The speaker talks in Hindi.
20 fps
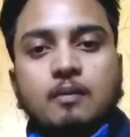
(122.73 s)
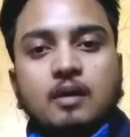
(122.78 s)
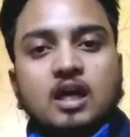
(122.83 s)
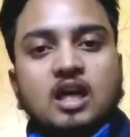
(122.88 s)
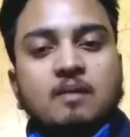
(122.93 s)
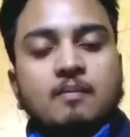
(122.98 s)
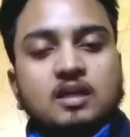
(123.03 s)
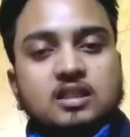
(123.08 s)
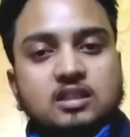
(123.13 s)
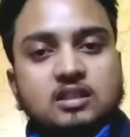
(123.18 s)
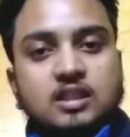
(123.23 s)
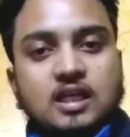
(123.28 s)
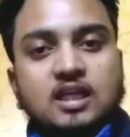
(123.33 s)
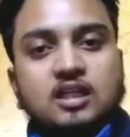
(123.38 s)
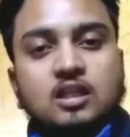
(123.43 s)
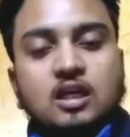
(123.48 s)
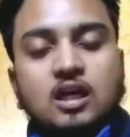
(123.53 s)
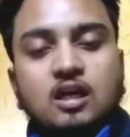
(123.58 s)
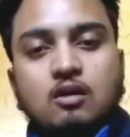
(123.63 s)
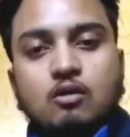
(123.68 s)
आपके लिए मैसेज
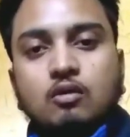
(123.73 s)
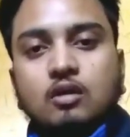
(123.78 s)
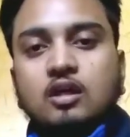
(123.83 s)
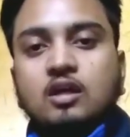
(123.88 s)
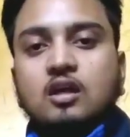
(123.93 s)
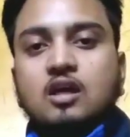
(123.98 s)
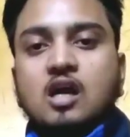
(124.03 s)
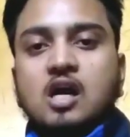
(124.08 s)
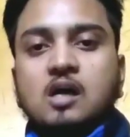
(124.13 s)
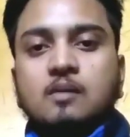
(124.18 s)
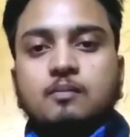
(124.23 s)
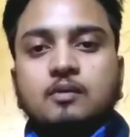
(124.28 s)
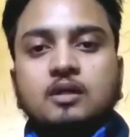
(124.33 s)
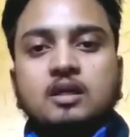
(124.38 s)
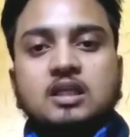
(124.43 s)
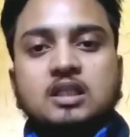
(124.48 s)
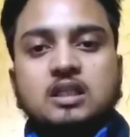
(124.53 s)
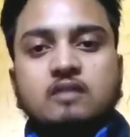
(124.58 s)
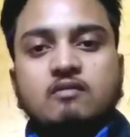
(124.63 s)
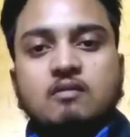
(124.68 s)
यही था कि आप
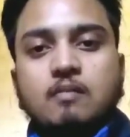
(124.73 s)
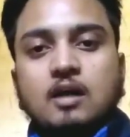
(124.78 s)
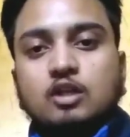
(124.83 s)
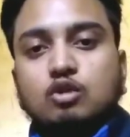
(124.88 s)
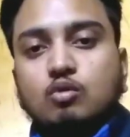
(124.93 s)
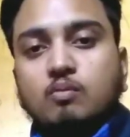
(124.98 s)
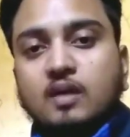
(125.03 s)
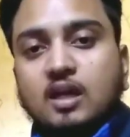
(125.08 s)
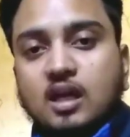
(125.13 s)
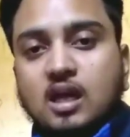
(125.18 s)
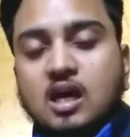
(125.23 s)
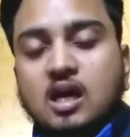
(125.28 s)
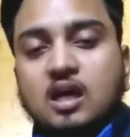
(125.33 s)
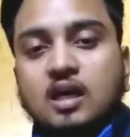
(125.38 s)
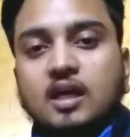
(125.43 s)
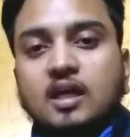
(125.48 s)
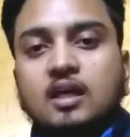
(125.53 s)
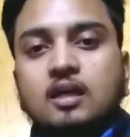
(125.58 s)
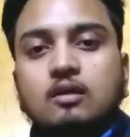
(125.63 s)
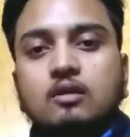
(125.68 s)
किसी भी बातों में ना
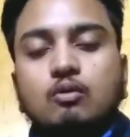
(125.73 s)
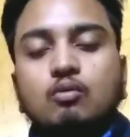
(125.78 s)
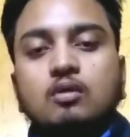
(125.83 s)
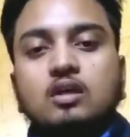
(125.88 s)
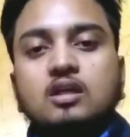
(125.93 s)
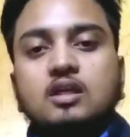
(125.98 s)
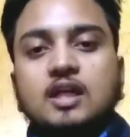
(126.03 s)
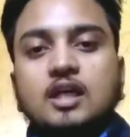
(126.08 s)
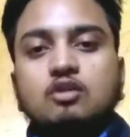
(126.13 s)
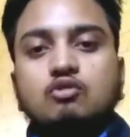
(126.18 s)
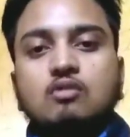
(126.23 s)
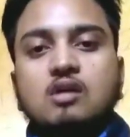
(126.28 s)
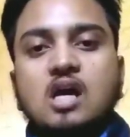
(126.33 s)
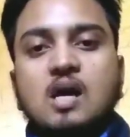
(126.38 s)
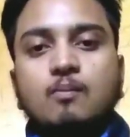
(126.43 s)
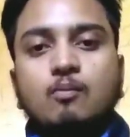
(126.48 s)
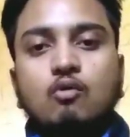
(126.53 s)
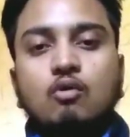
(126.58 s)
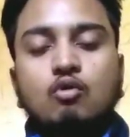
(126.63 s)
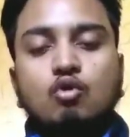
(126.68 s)
आए क्योंकि ये जो है
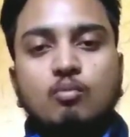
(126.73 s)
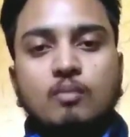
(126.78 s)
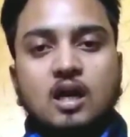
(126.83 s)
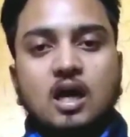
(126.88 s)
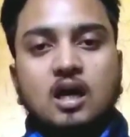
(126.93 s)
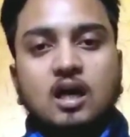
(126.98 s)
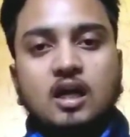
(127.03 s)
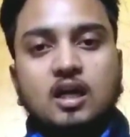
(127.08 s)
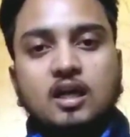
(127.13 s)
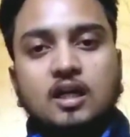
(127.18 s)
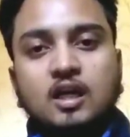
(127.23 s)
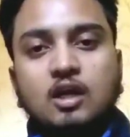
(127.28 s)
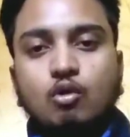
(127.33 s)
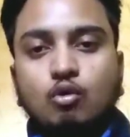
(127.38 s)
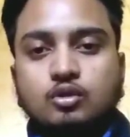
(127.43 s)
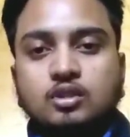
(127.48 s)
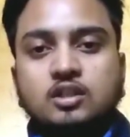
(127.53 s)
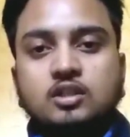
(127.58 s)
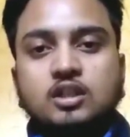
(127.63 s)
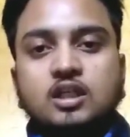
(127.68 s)
आपको गुमराह करने की
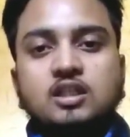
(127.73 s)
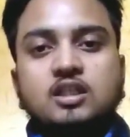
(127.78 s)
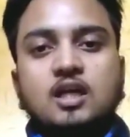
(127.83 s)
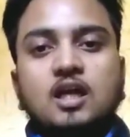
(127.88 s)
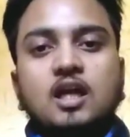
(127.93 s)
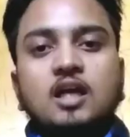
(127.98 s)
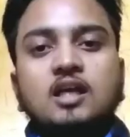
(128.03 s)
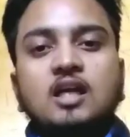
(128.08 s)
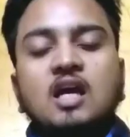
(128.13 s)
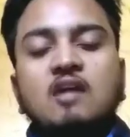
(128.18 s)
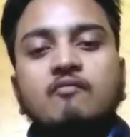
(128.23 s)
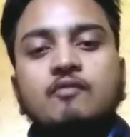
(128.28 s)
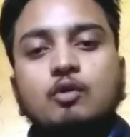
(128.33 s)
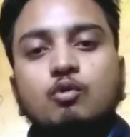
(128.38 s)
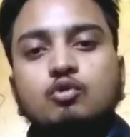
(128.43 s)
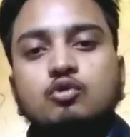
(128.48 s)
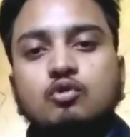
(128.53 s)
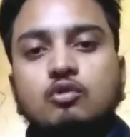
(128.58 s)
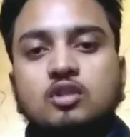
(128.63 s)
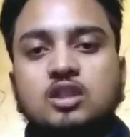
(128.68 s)
कोशिश की जा रही है
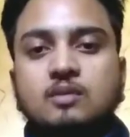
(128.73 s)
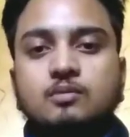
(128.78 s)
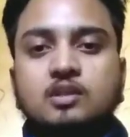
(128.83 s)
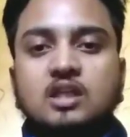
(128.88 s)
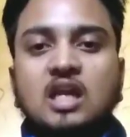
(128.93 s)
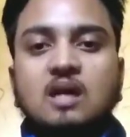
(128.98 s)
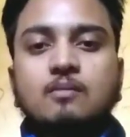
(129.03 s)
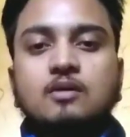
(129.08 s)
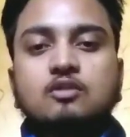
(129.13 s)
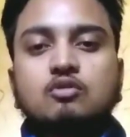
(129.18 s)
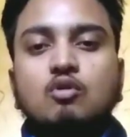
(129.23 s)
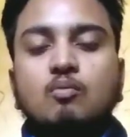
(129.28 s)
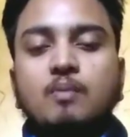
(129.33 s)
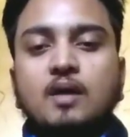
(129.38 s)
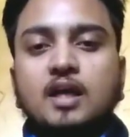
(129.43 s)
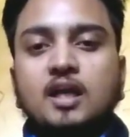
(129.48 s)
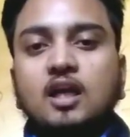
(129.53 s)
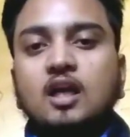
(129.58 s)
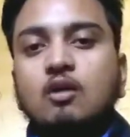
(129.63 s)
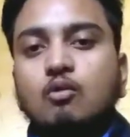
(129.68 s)
व्यूज और सब्सक्राइबर्स को
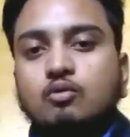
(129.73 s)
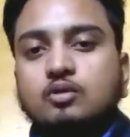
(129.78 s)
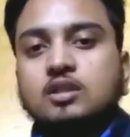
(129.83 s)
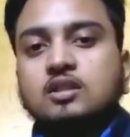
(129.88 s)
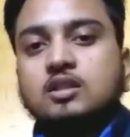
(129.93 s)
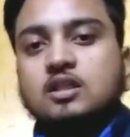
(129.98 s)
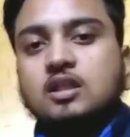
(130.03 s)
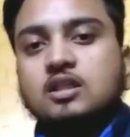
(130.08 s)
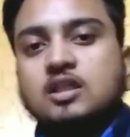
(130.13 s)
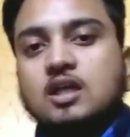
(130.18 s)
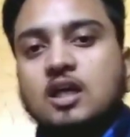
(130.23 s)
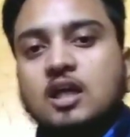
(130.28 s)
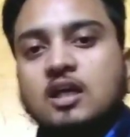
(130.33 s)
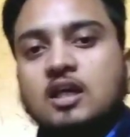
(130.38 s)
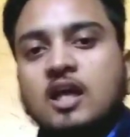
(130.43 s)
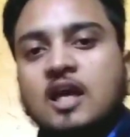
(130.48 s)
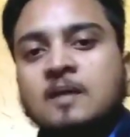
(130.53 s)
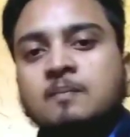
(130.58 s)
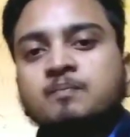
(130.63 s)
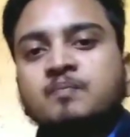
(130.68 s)
पाने की कोशिश की जा
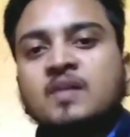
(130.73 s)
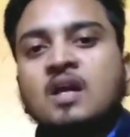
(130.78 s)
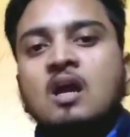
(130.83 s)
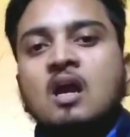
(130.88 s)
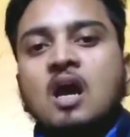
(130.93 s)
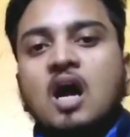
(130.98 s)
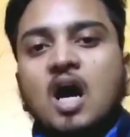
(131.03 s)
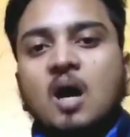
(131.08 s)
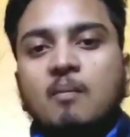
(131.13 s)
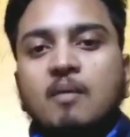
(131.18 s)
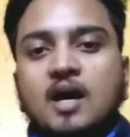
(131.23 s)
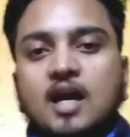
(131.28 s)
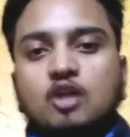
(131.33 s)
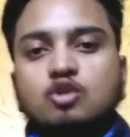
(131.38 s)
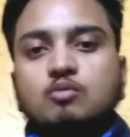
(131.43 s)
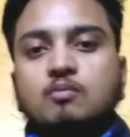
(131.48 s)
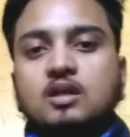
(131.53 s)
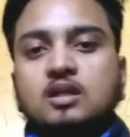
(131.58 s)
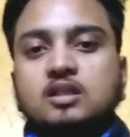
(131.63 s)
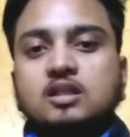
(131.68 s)
रही है हमारा
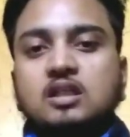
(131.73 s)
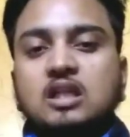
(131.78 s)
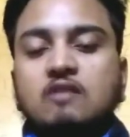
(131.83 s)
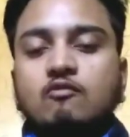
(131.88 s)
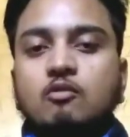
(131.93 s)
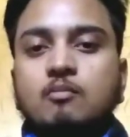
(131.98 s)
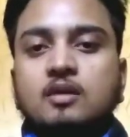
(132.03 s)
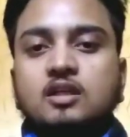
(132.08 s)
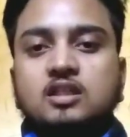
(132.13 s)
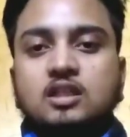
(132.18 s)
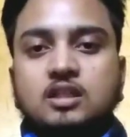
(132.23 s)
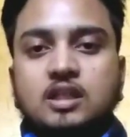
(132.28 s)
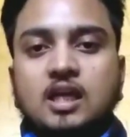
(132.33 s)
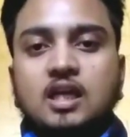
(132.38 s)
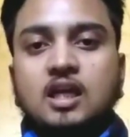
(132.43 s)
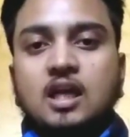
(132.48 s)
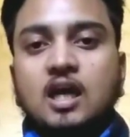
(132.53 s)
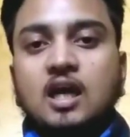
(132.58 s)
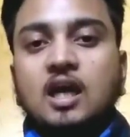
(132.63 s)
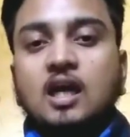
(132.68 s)
जो मकसद है वो हमेशा
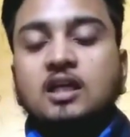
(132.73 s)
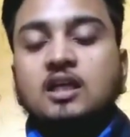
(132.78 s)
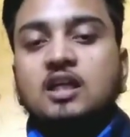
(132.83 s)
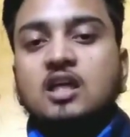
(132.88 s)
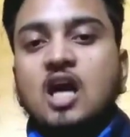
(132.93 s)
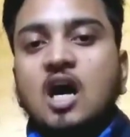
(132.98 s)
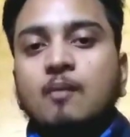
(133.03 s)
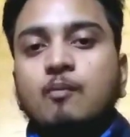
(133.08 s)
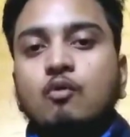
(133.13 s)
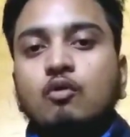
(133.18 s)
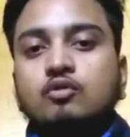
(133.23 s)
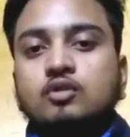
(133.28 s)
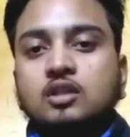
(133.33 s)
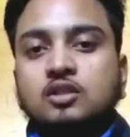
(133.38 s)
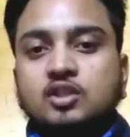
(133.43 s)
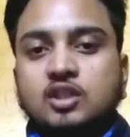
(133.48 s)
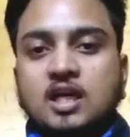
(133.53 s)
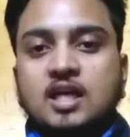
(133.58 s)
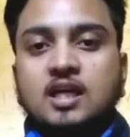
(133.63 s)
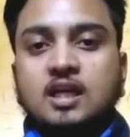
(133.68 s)
यही रहा है कि आपको
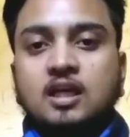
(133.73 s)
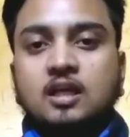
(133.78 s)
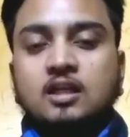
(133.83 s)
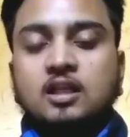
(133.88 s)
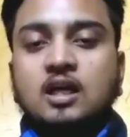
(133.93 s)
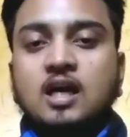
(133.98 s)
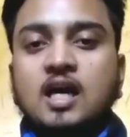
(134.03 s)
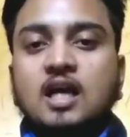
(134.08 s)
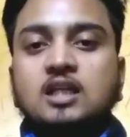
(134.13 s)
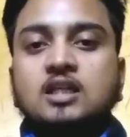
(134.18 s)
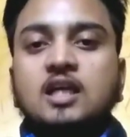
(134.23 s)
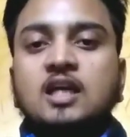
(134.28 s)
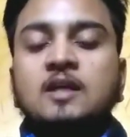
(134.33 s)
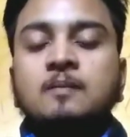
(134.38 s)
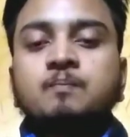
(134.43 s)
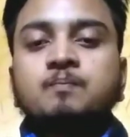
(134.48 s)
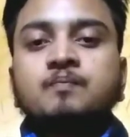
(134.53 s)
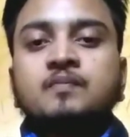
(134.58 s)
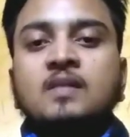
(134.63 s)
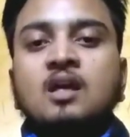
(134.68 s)
सच्चाई दिखाई
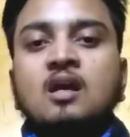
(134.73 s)
जाए